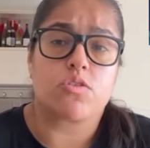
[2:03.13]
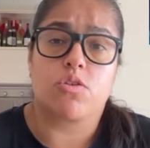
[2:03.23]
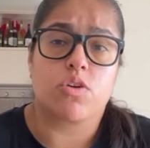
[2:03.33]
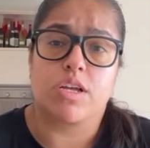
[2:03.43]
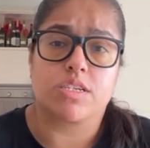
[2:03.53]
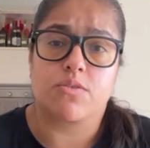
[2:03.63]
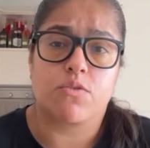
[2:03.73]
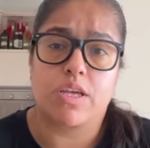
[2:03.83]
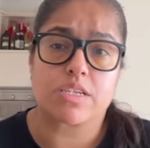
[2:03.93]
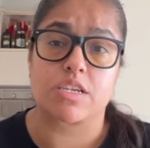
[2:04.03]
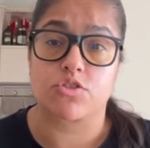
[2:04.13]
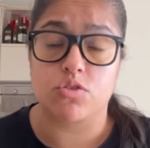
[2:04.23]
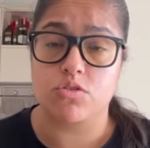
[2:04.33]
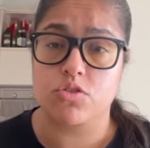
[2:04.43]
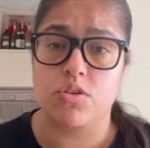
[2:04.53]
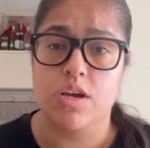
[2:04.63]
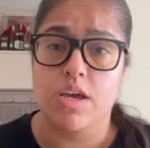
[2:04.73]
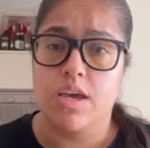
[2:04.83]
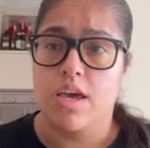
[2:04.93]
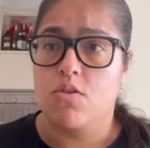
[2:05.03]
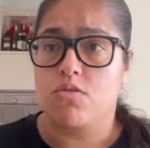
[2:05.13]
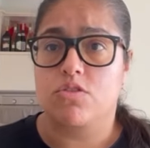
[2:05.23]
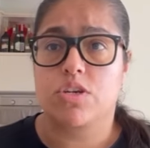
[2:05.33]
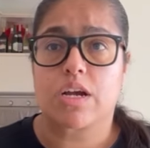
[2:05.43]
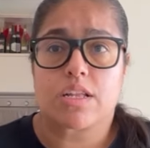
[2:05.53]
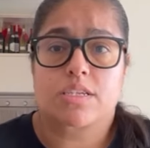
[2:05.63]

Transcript: Lo de ayer fue desastroso, un sé que